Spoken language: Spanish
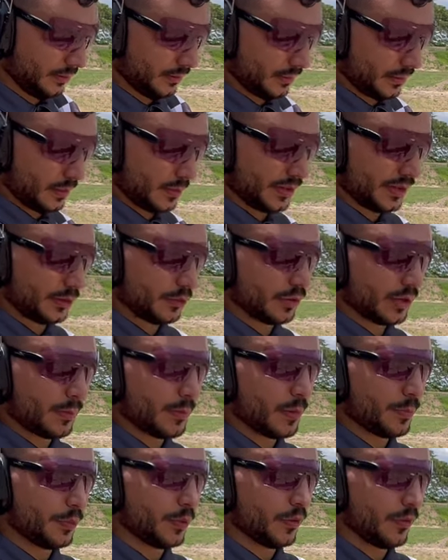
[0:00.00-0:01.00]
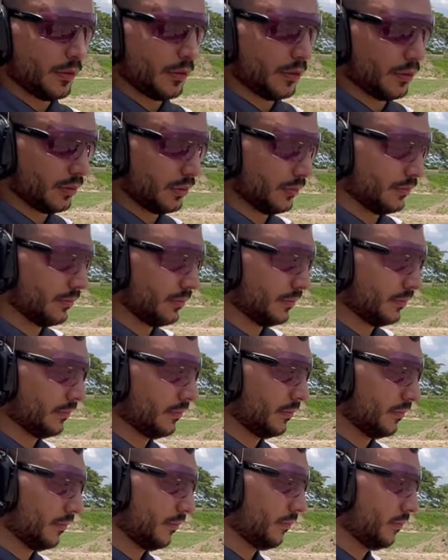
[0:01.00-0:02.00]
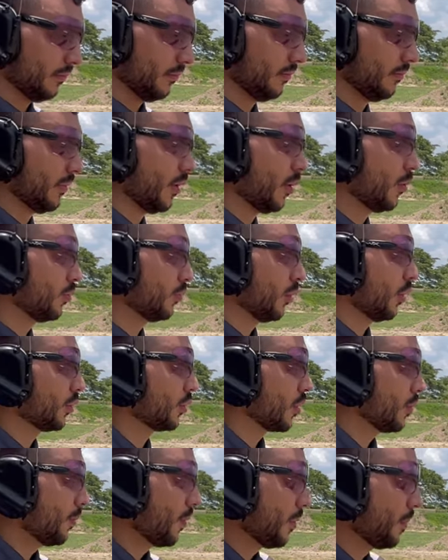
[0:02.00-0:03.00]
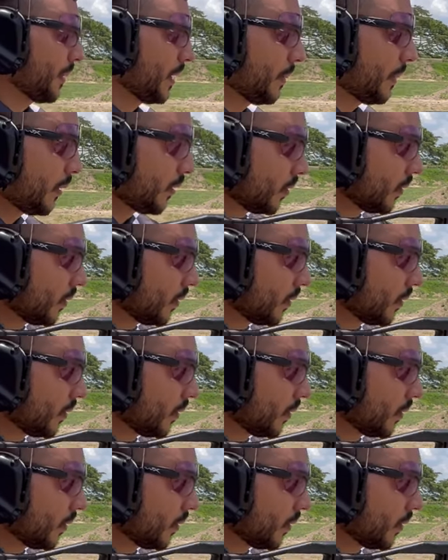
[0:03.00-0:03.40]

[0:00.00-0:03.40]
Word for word: Vamos a hacer con cambio de proveedor. Otro popper, pero